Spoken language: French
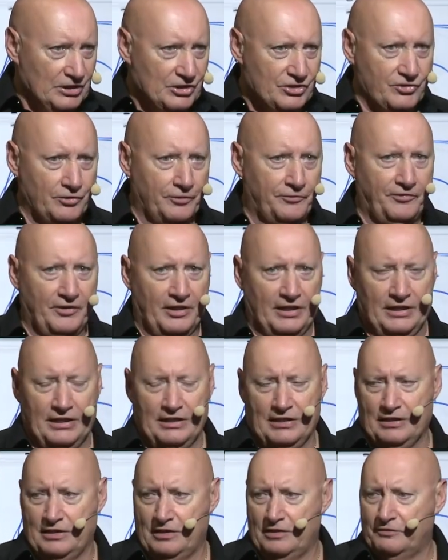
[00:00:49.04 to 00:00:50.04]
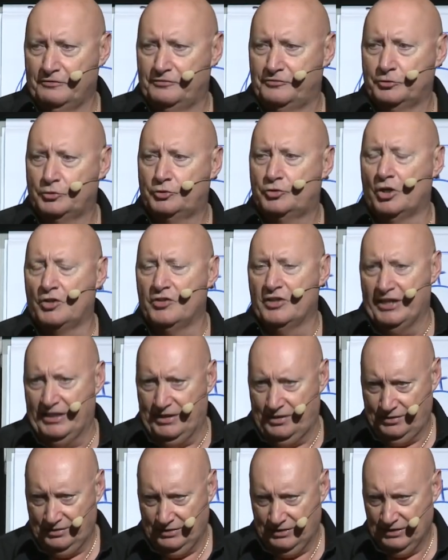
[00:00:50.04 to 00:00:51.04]
je vais vous
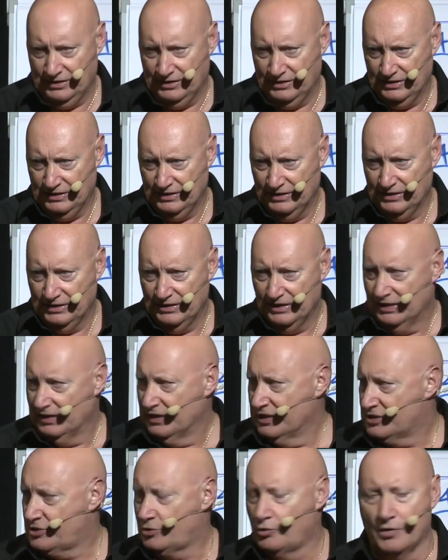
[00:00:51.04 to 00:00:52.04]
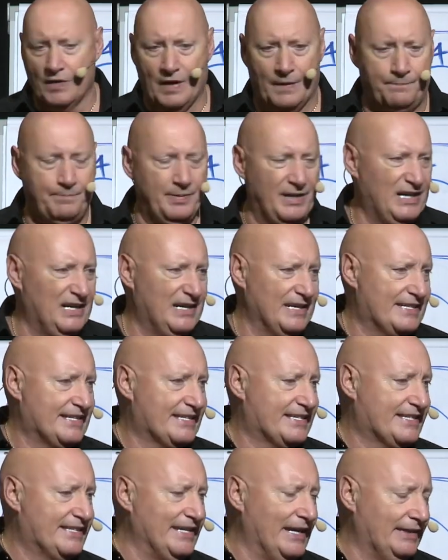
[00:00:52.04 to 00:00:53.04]
donner ce qu'on appelle les
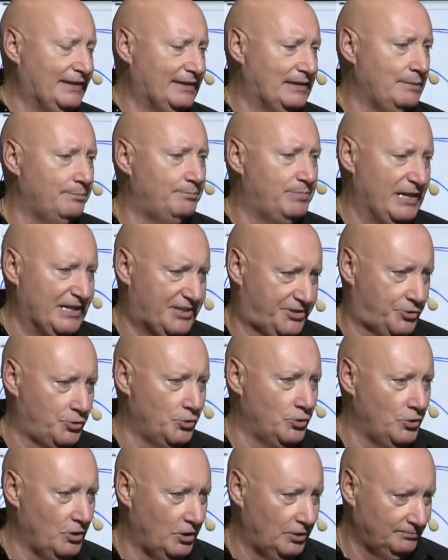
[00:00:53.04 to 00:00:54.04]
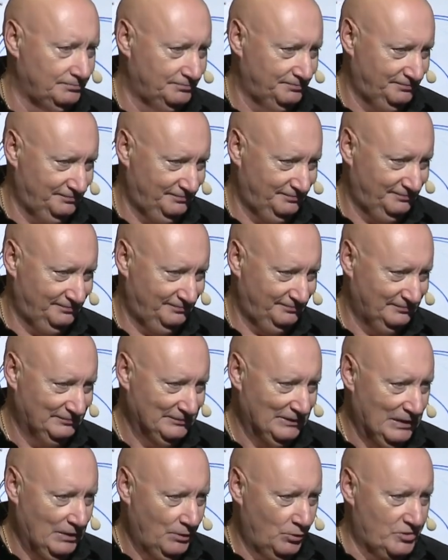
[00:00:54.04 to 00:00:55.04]
sept blessures.
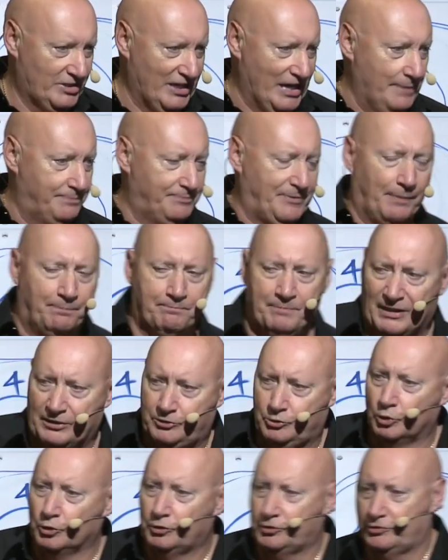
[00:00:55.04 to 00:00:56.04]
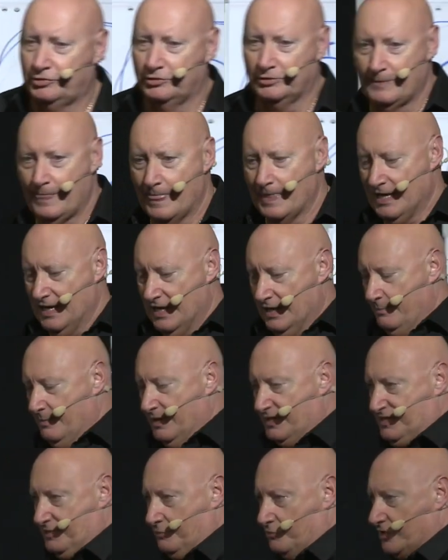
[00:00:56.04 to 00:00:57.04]
Vous avez peut-être pas toutes,
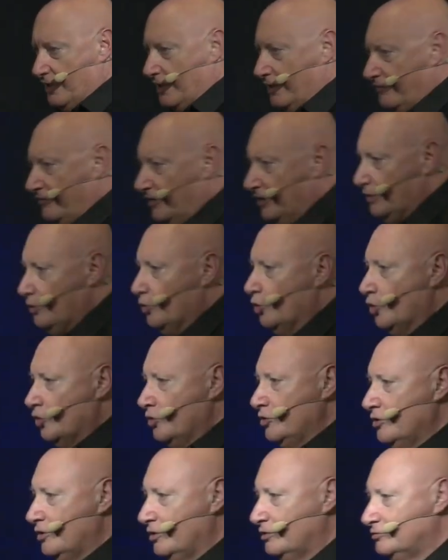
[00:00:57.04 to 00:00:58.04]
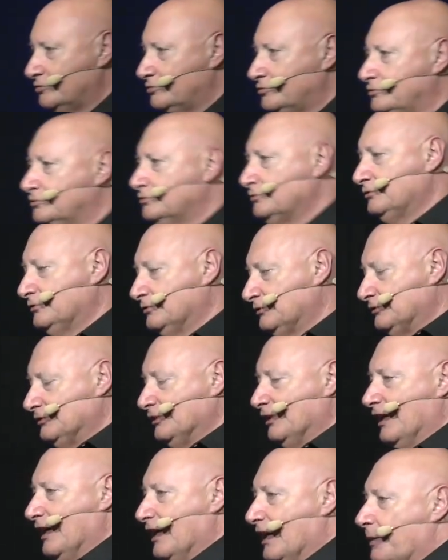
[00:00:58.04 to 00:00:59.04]
mais si vous en avez une,
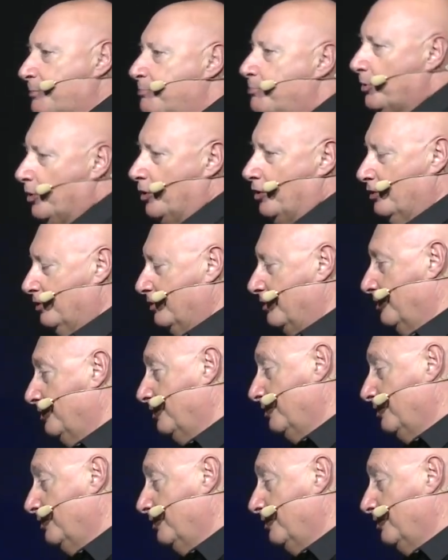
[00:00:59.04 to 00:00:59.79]
elle peut